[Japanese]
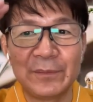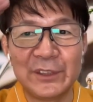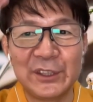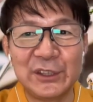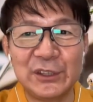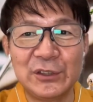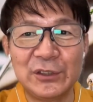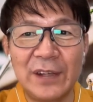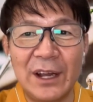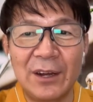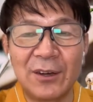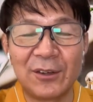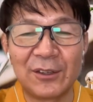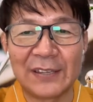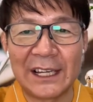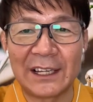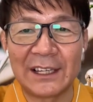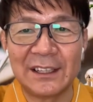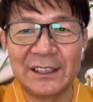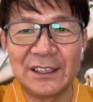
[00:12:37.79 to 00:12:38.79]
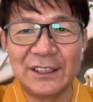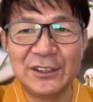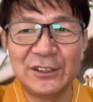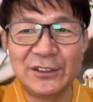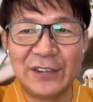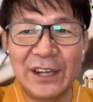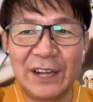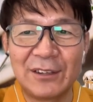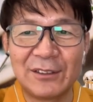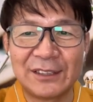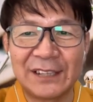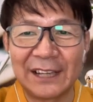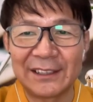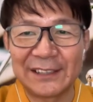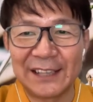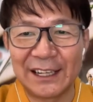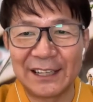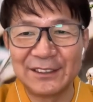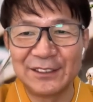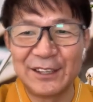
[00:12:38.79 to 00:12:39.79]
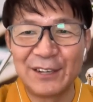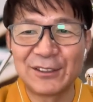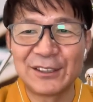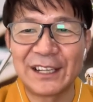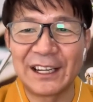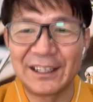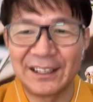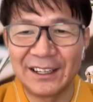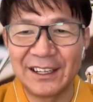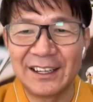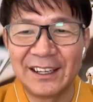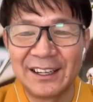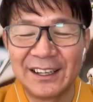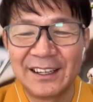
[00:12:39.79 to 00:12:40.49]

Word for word: じゅうねんご先、にじゅうねんご先、さんじゅうねんご先、